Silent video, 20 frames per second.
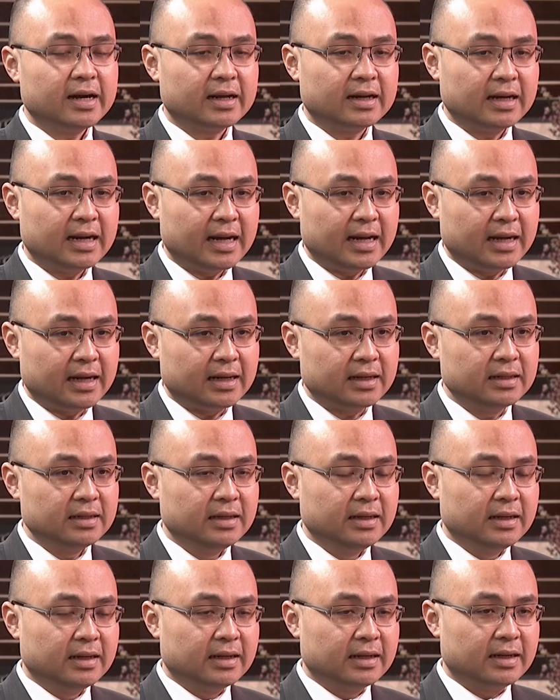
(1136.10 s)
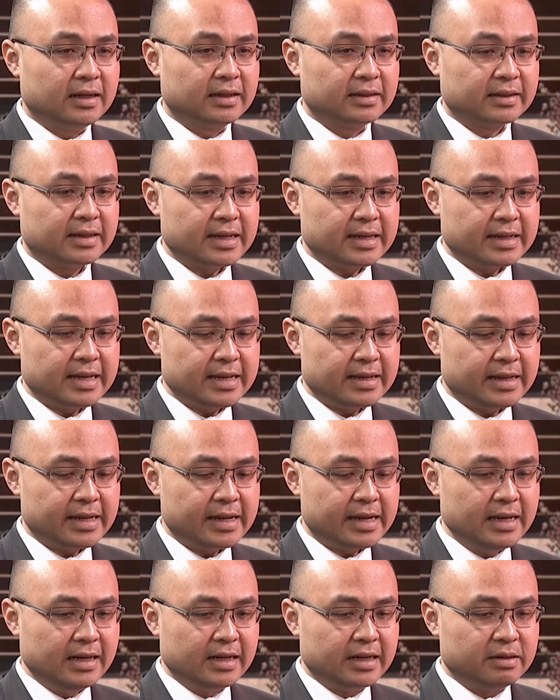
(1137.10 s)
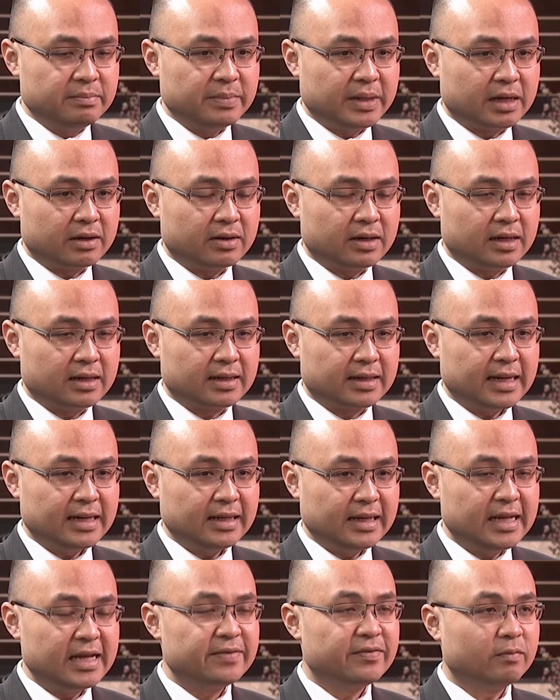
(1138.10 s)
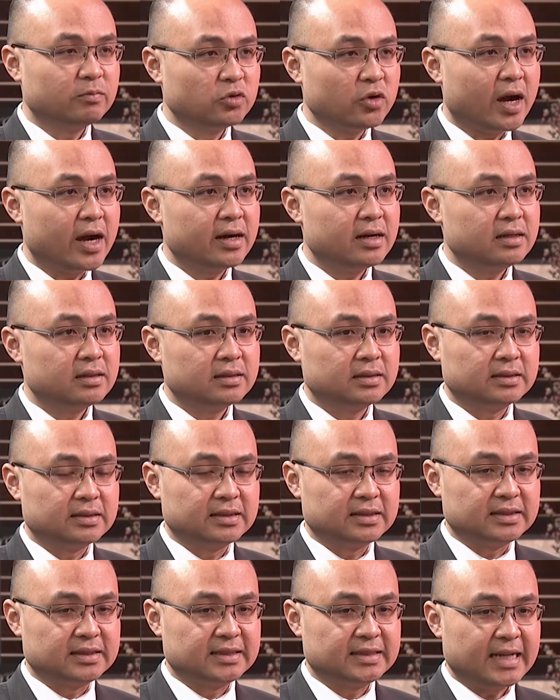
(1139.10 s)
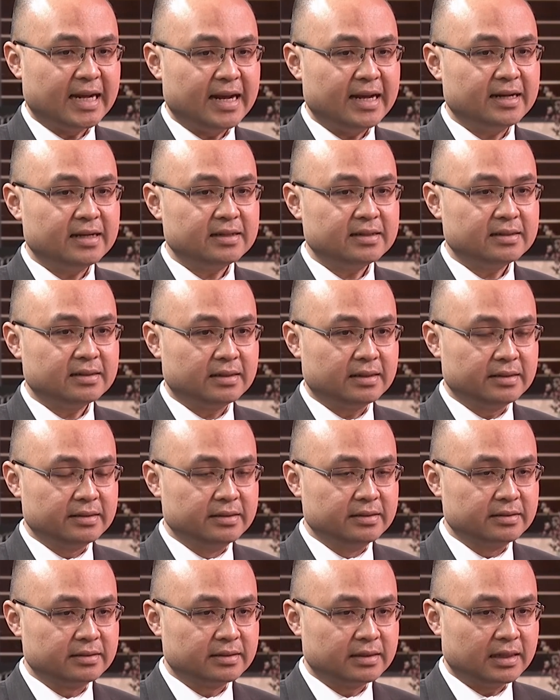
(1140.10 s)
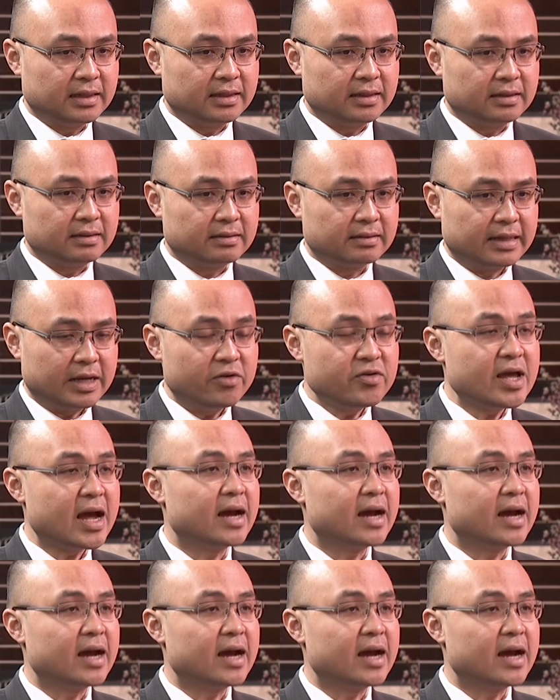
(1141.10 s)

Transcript: rằng là uh, cái cái cái lệnh mà gọi là cách ly hay phong tỏa đó sẽ được uh, kéo